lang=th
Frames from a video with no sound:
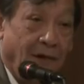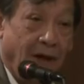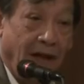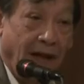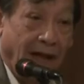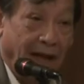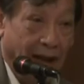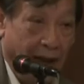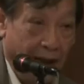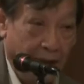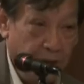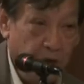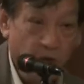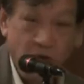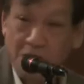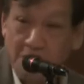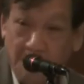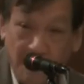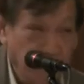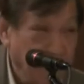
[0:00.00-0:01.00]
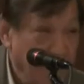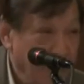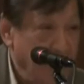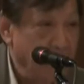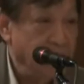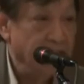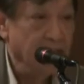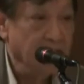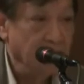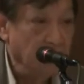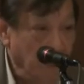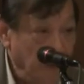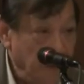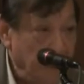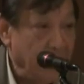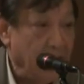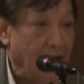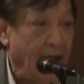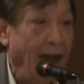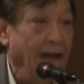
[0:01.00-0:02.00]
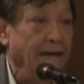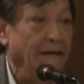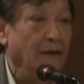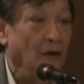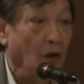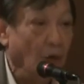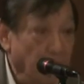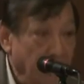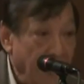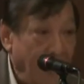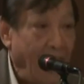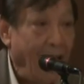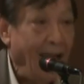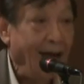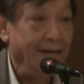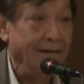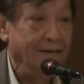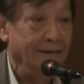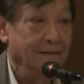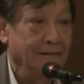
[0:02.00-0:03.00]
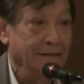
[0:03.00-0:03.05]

เพราะถ้าแก้รัฐธรรมนูญฉบับนี้ถือว่าเป็นการล้มล้าง